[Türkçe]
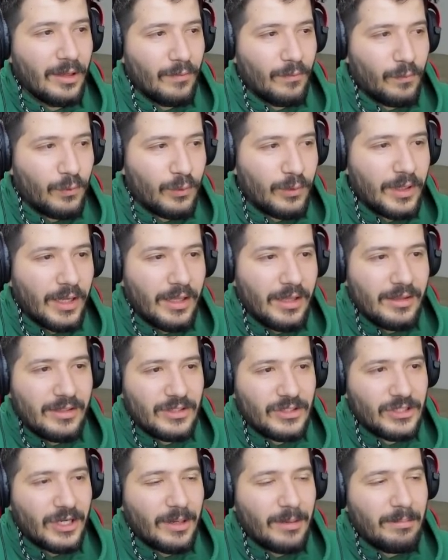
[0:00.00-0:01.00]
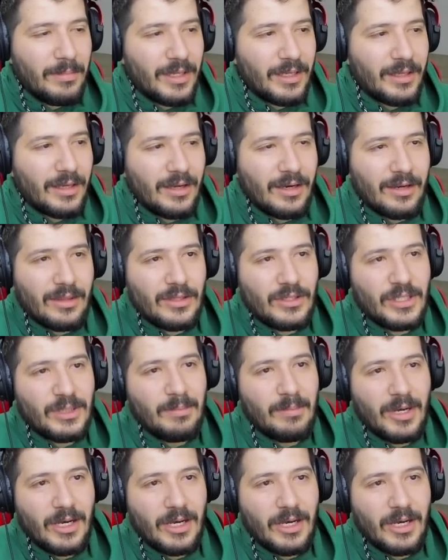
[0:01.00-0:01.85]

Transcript: Furkan Can Bey kardeşim